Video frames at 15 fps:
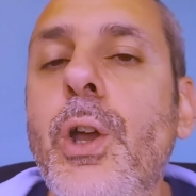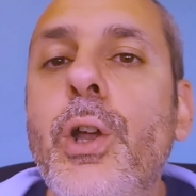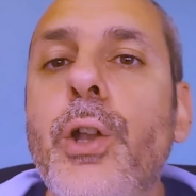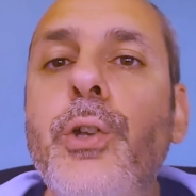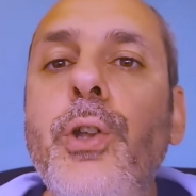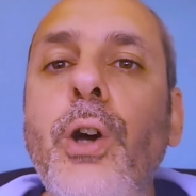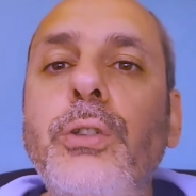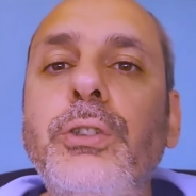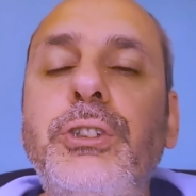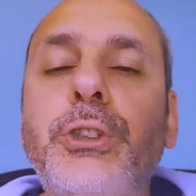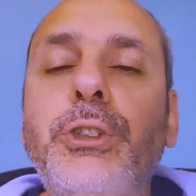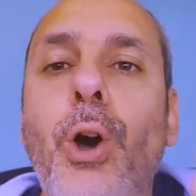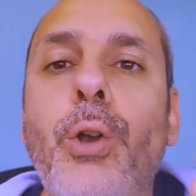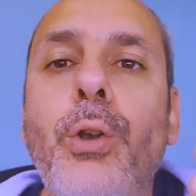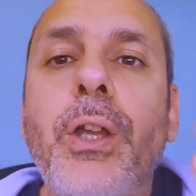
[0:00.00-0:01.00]
Non
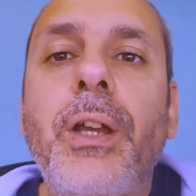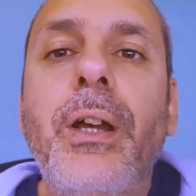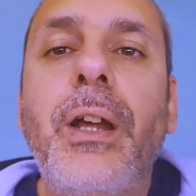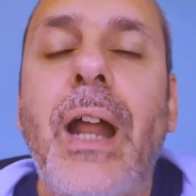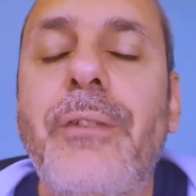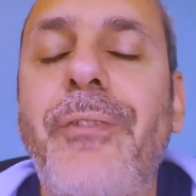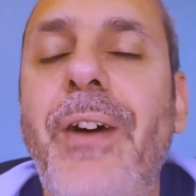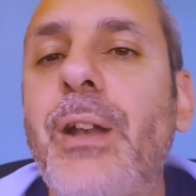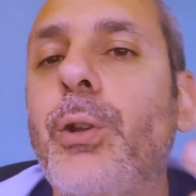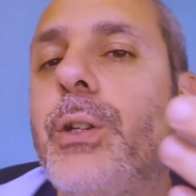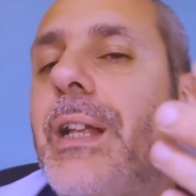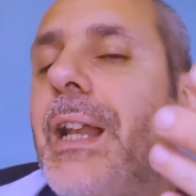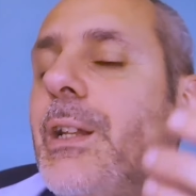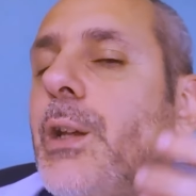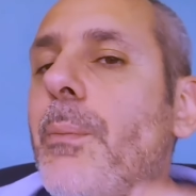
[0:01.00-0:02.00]
sono in grado, fanno
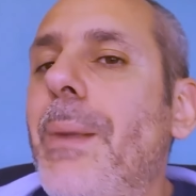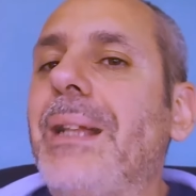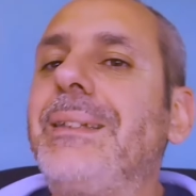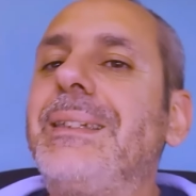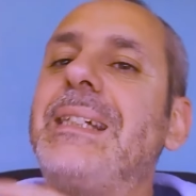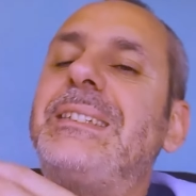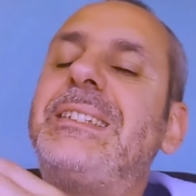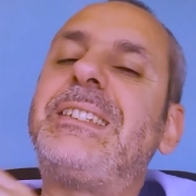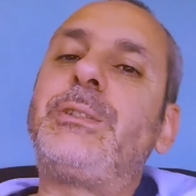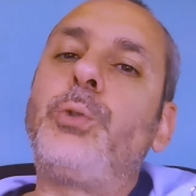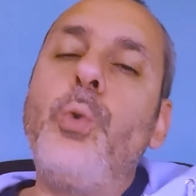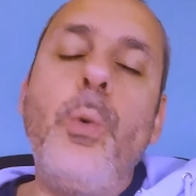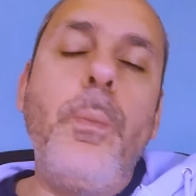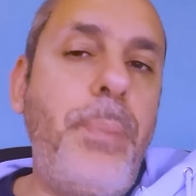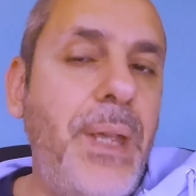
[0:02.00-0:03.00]
delle domande
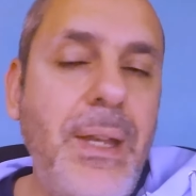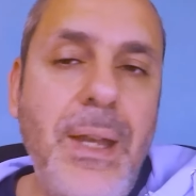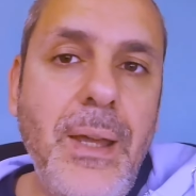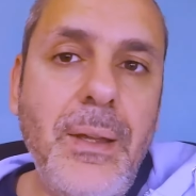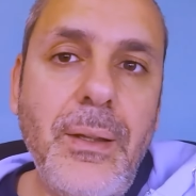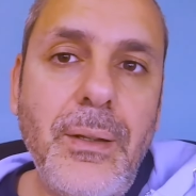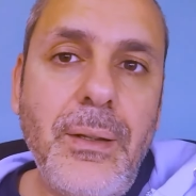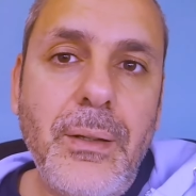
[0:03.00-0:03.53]
stupide